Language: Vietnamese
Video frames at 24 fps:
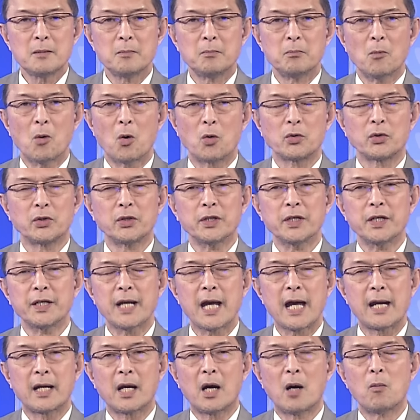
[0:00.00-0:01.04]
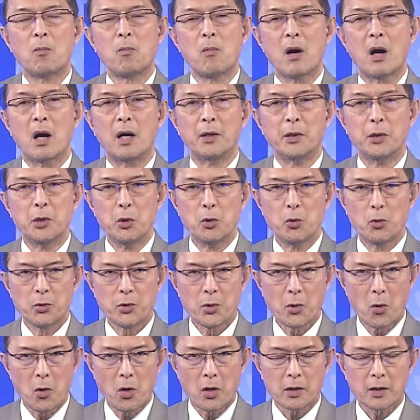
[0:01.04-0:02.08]
một người đàn ông ở
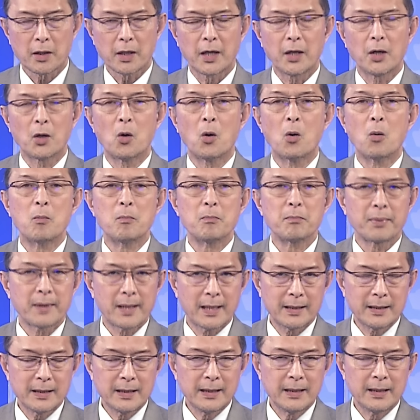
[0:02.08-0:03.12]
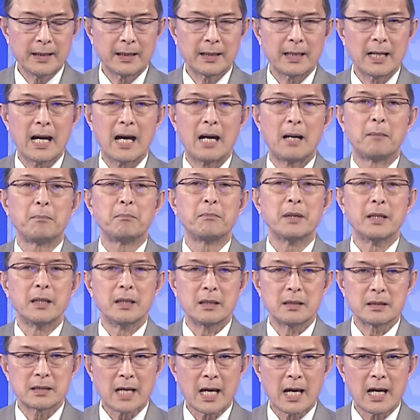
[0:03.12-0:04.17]
New York ngày hôm nay đã
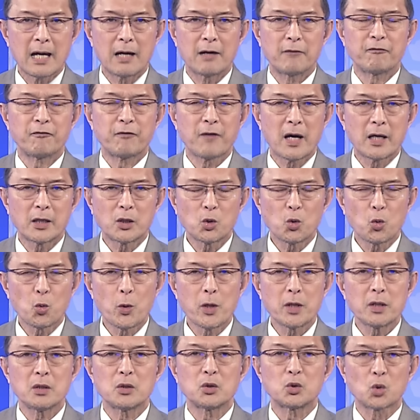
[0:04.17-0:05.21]
bị ra phán quyết